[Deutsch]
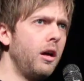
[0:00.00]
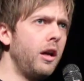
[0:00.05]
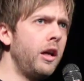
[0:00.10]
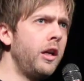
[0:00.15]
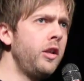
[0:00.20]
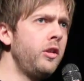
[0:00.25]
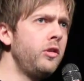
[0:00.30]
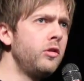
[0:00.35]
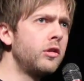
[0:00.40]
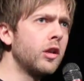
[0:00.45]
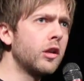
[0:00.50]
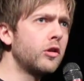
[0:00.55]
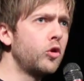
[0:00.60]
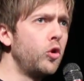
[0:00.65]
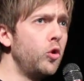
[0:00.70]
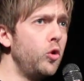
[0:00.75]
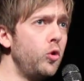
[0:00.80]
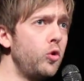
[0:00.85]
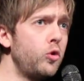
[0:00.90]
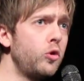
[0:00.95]
In der
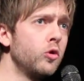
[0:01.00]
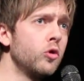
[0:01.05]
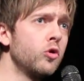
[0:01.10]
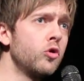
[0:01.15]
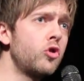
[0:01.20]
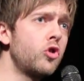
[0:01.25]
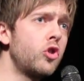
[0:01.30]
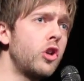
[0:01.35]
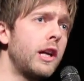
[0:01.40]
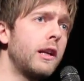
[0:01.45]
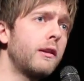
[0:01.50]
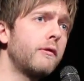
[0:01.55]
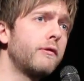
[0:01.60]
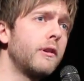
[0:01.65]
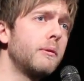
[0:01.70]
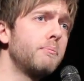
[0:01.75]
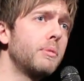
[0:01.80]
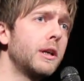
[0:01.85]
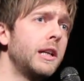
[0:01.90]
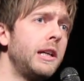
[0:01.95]

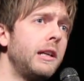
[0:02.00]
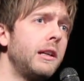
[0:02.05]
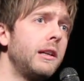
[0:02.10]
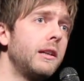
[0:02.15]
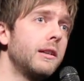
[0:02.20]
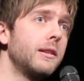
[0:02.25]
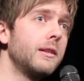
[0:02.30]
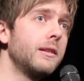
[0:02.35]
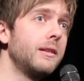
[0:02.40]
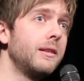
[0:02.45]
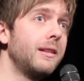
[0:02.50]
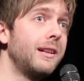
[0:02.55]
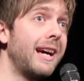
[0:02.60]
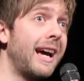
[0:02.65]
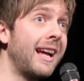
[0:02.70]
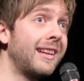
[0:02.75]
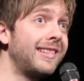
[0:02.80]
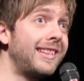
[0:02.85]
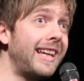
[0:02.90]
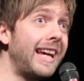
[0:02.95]
Düsenjet-Fabrik,
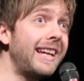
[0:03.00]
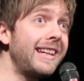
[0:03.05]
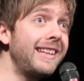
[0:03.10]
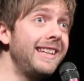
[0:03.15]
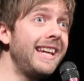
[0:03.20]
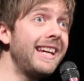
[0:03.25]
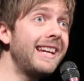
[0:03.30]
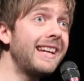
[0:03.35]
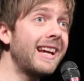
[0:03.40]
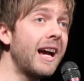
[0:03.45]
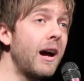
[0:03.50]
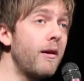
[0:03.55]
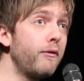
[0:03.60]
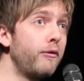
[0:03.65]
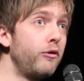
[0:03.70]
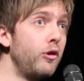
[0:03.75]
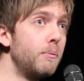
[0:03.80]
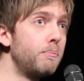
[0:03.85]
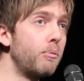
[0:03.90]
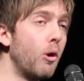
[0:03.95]
ein Techniker
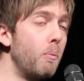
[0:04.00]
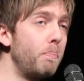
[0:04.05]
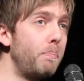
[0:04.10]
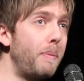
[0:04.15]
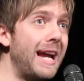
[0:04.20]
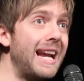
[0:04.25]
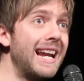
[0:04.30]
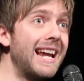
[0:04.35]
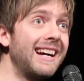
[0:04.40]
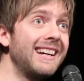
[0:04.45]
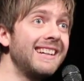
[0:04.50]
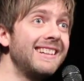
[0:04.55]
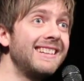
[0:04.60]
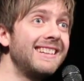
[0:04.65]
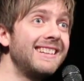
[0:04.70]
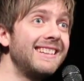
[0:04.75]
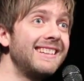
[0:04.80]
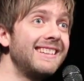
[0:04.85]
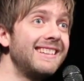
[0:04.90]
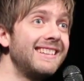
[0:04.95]
für Propeller.
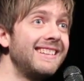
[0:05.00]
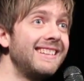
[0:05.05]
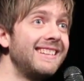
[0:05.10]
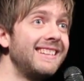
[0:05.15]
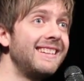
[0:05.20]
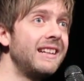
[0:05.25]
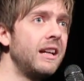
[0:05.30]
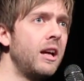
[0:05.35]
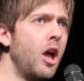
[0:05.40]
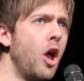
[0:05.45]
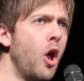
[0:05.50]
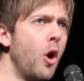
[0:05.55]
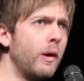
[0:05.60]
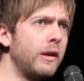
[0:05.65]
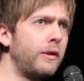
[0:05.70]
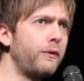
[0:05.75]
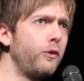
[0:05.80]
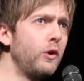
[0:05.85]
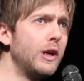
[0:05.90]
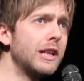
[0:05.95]

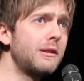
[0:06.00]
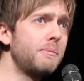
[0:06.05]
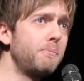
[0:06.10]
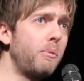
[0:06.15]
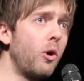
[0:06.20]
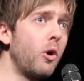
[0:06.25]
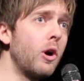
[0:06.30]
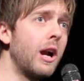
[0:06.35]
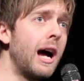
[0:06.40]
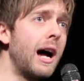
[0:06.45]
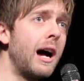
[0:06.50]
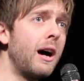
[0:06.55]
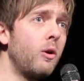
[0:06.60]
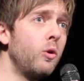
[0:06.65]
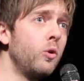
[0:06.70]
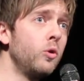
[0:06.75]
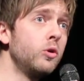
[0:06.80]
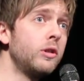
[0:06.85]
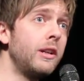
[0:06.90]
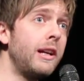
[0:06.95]
Als Fußballer
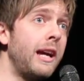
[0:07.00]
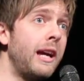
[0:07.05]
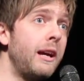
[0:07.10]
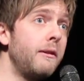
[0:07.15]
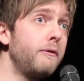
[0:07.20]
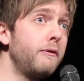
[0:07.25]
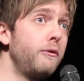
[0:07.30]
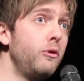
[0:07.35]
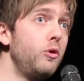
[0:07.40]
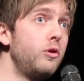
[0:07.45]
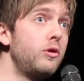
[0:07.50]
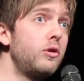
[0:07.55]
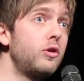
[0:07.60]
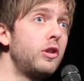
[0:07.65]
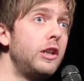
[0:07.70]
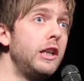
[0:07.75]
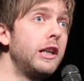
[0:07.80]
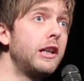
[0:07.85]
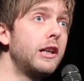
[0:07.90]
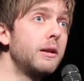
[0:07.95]
und
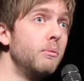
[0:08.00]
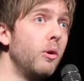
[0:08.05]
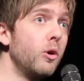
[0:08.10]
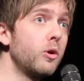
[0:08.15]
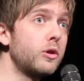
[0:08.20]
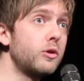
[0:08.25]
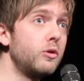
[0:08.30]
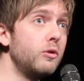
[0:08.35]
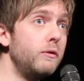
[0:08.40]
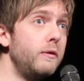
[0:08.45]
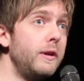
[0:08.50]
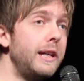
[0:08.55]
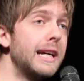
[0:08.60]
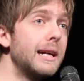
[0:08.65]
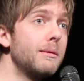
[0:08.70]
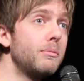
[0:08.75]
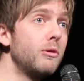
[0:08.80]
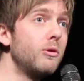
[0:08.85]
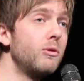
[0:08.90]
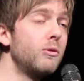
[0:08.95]
E-Fütstick eh machst du
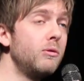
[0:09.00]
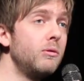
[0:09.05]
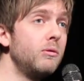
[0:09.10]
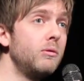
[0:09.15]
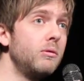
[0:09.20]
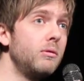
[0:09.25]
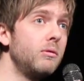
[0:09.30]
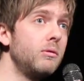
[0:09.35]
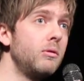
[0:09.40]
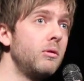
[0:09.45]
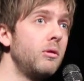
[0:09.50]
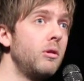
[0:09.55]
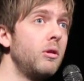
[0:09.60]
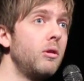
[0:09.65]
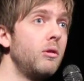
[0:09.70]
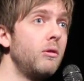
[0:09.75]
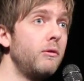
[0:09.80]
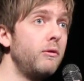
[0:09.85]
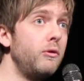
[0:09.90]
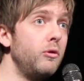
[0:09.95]
Werbung
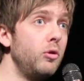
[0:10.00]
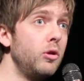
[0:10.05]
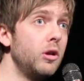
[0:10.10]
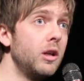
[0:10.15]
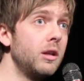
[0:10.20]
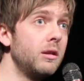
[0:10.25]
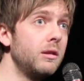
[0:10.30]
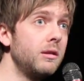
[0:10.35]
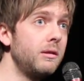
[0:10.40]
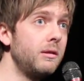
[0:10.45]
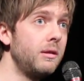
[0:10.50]
für